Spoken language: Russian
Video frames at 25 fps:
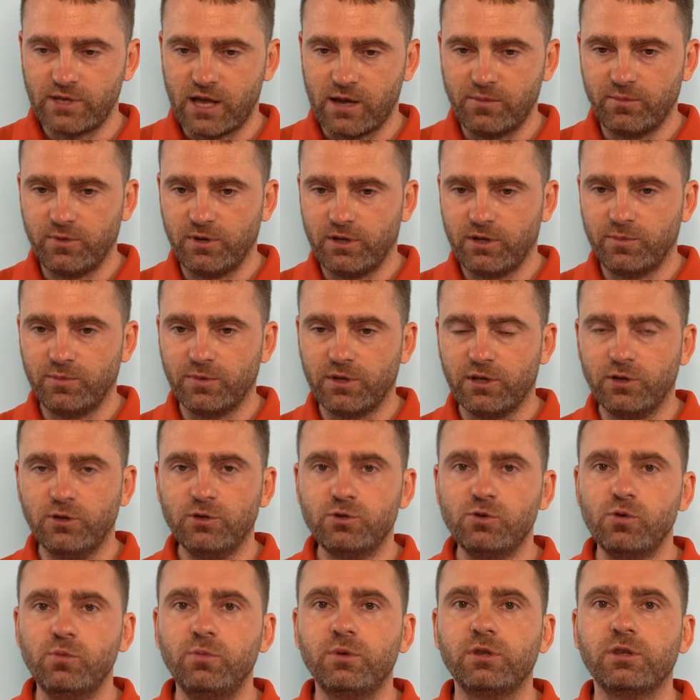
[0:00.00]
сами именно
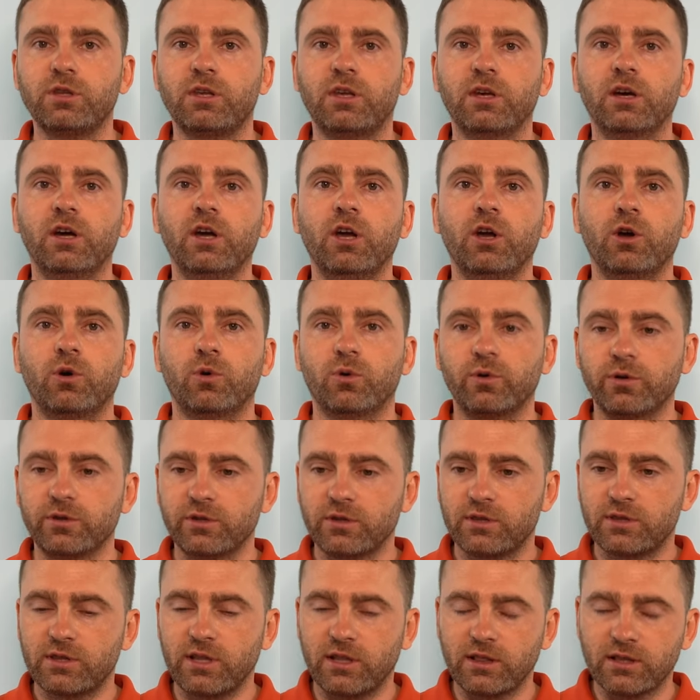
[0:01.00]
изюминки
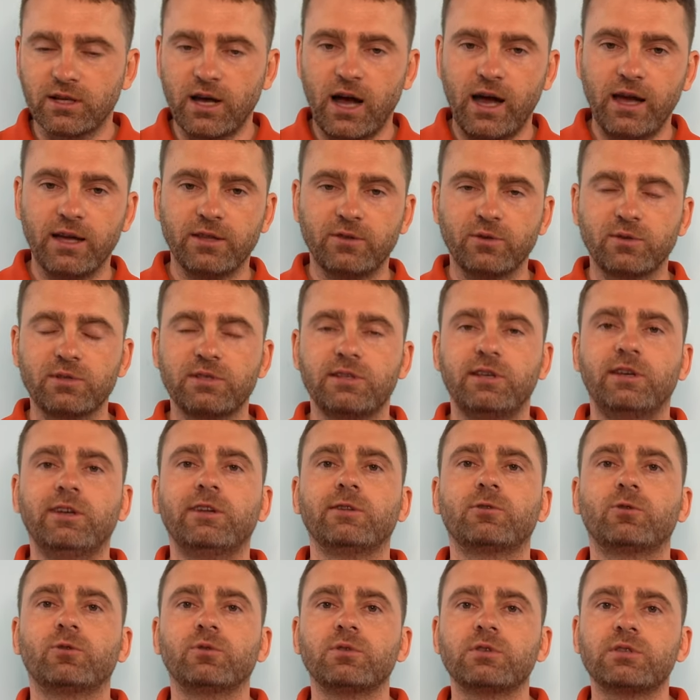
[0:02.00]
он толкает, он
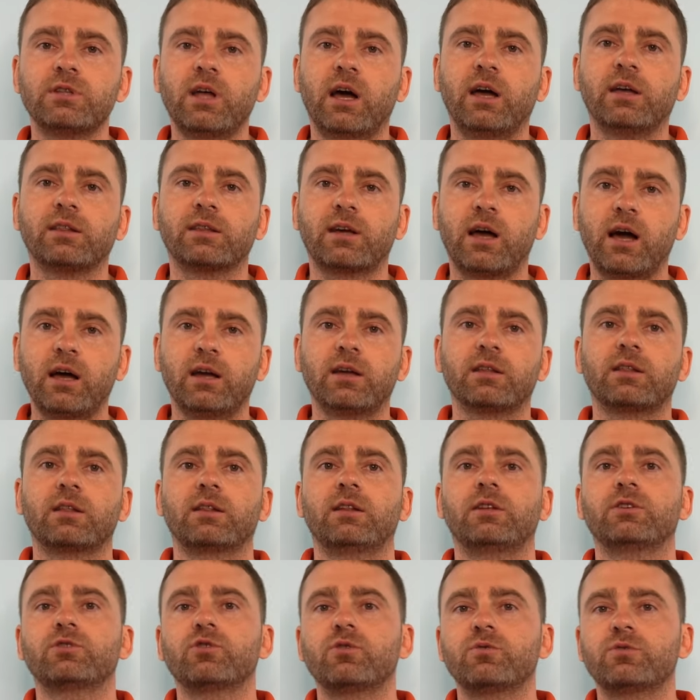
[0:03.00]
следит, он знает, как это
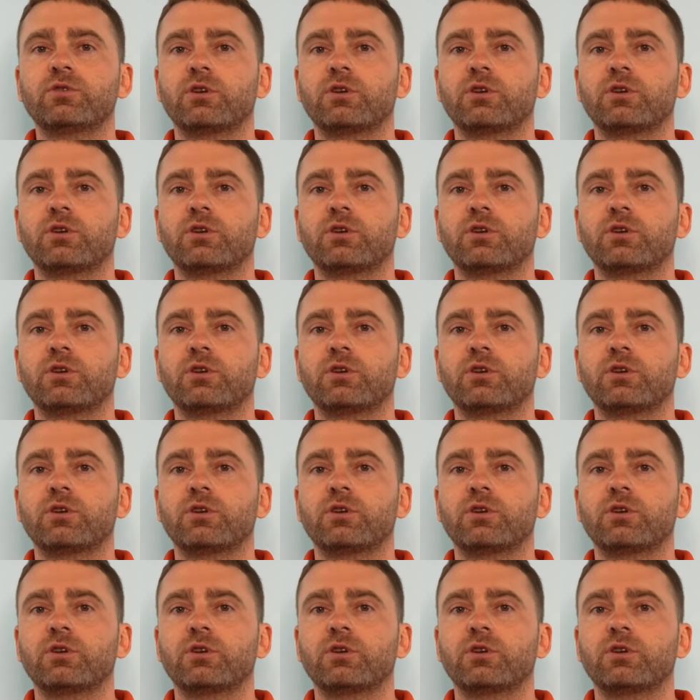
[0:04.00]
должно